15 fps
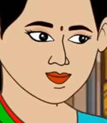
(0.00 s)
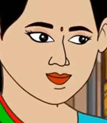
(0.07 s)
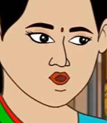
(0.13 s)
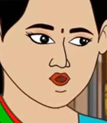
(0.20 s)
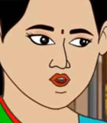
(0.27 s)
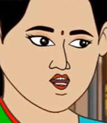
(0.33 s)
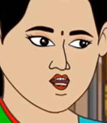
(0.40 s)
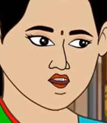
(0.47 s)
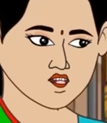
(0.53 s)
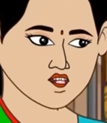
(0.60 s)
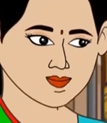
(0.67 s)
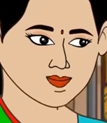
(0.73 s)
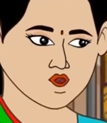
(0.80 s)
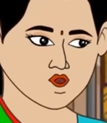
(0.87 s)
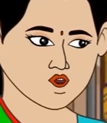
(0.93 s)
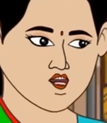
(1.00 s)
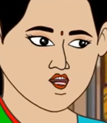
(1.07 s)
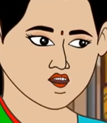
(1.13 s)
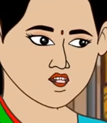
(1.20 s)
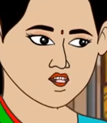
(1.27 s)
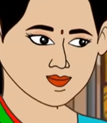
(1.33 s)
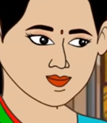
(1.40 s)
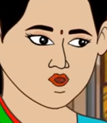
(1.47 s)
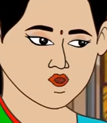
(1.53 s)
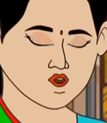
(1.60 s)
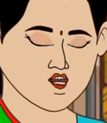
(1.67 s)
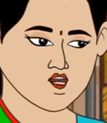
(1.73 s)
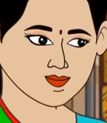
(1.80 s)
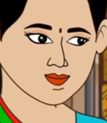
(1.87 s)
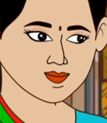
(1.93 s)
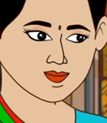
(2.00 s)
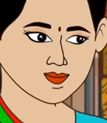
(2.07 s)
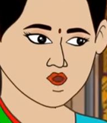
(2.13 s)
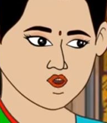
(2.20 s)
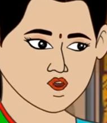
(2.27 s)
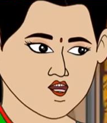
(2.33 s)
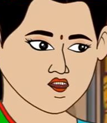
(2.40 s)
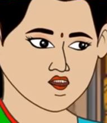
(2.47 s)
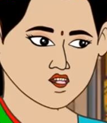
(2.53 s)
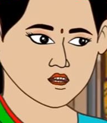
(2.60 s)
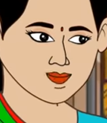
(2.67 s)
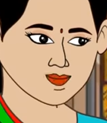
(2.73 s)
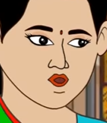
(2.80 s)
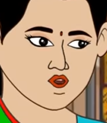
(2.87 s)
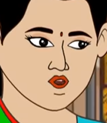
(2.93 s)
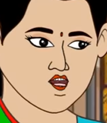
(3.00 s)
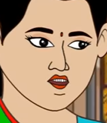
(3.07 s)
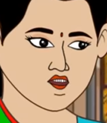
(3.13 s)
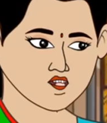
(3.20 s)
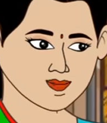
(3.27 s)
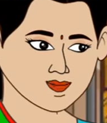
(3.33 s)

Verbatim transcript: পড়ে পড়ে আর কত ঘুমোবে আর ঘুমিও না বাপু